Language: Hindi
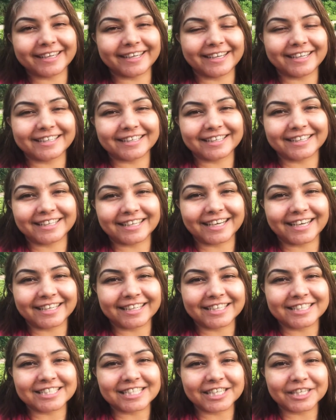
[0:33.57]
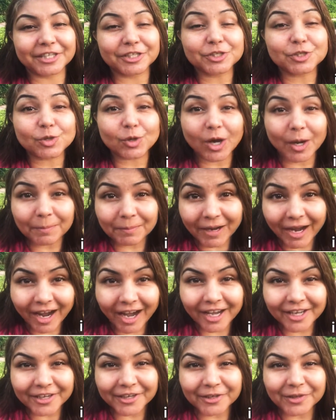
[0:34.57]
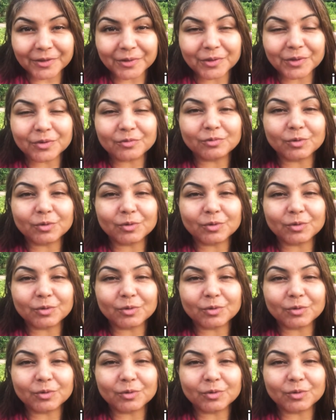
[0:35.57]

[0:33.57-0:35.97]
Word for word: ख्याल करना आना चाहिए जो आप खा रहे हो